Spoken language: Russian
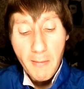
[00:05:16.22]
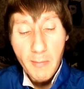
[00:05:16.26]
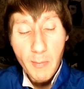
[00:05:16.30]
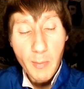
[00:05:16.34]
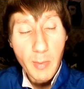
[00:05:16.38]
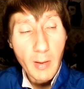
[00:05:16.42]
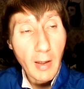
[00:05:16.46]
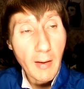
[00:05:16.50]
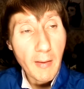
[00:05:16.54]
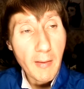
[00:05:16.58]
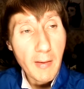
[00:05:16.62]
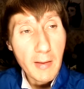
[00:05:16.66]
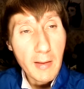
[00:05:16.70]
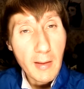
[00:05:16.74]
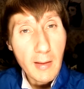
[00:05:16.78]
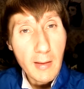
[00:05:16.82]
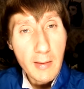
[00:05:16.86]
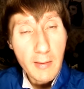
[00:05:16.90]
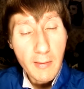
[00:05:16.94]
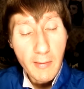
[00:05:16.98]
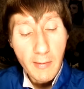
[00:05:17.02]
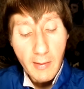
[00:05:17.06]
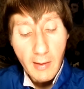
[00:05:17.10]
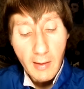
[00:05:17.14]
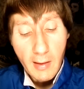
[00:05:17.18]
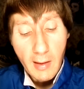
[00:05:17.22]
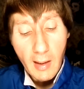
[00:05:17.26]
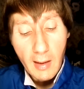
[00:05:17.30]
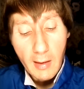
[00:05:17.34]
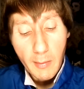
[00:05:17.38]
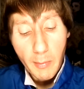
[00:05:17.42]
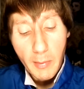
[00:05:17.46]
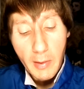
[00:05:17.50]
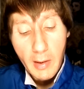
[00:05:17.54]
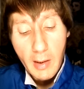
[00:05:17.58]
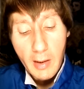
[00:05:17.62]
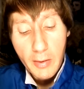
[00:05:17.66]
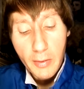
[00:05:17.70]
правительстве или от
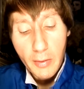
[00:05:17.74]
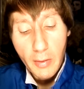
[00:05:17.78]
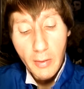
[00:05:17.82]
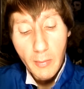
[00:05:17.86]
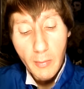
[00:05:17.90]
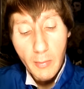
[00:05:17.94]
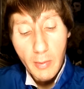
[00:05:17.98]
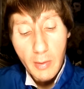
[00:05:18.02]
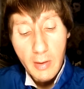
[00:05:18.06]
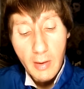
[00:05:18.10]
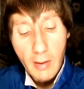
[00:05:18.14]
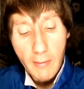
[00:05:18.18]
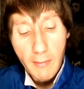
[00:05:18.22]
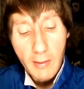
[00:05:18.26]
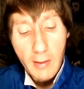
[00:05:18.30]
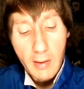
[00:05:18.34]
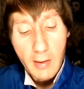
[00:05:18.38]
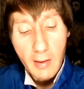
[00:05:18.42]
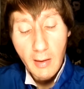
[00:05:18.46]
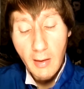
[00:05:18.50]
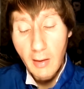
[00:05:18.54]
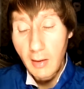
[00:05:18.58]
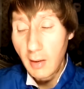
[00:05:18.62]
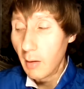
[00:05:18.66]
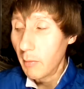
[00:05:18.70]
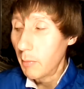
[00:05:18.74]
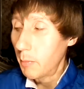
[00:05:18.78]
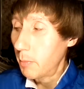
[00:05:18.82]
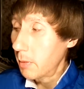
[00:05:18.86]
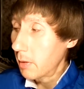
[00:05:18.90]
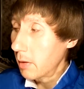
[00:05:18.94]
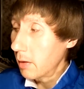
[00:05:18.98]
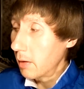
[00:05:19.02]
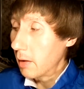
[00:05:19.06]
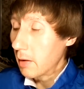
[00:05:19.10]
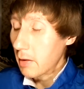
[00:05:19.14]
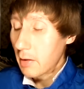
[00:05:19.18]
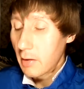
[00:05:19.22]
меня что-нибудь зависело, я
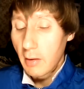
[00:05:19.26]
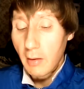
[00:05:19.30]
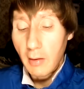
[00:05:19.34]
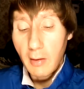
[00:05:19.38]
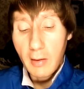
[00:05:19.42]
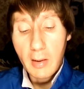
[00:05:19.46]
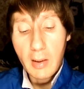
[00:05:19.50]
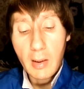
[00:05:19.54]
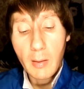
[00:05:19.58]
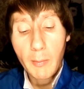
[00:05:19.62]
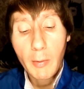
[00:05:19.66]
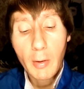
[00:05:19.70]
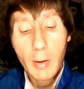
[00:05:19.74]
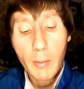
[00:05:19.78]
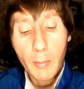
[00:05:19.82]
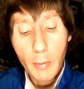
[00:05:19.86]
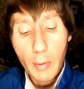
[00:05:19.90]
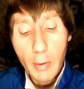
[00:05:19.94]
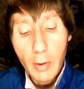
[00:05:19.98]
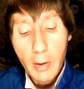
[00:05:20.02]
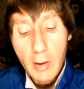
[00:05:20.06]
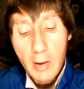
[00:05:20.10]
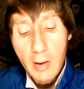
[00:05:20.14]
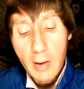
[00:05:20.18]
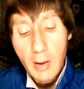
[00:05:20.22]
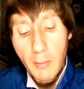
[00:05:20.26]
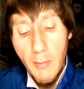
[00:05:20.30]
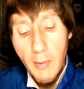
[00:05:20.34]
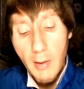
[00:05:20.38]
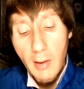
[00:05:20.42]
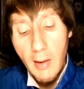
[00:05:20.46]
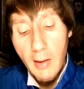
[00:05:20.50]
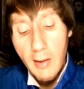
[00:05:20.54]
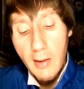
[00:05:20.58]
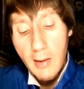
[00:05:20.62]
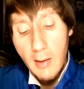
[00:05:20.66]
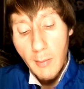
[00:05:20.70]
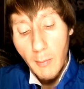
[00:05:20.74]
предложил тем коммунистам или
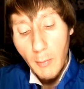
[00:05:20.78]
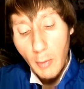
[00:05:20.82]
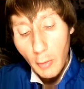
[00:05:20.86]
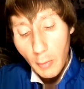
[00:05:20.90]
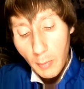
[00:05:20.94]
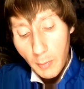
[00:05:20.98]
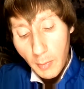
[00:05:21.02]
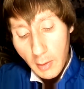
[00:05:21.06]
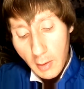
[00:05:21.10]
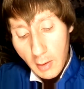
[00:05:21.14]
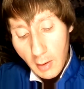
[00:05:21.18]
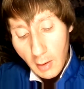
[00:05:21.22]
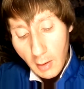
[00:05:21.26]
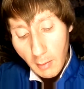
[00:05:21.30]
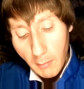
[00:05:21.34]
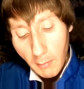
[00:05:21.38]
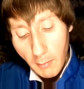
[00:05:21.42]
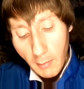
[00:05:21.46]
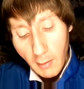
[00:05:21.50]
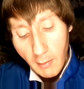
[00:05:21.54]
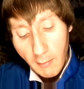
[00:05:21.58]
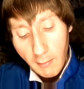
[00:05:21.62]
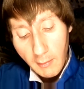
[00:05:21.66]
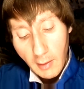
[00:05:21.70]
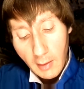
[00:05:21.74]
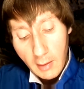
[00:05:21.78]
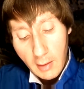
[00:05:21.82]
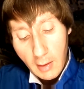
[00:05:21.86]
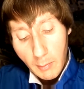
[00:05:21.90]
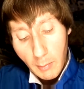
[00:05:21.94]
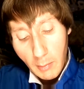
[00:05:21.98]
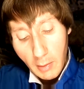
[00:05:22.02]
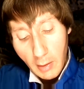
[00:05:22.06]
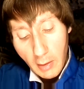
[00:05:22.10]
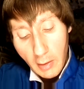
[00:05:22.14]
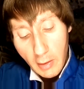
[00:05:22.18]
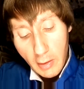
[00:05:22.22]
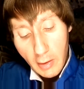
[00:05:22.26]
тем любителям
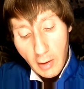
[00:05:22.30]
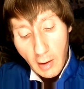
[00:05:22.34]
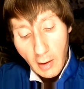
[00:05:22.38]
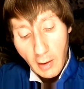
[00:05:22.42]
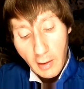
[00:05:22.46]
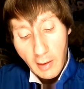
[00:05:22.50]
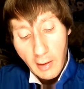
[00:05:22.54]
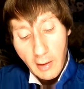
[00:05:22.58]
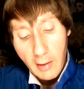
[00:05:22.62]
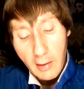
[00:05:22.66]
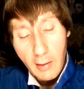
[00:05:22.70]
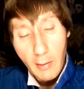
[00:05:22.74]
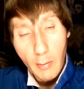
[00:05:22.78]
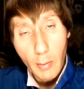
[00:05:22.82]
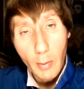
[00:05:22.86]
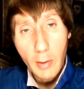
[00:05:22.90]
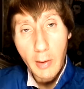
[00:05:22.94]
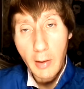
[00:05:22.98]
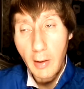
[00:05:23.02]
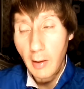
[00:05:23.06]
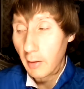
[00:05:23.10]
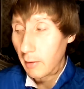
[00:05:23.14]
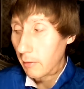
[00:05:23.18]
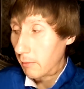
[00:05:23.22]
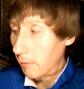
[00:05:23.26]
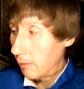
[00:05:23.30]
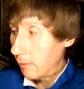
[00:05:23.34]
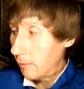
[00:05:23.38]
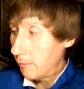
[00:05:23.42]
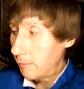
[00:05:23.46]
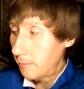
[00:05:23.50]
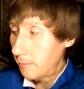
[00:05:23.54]
Владимира Ильича Ленина, Ульянова,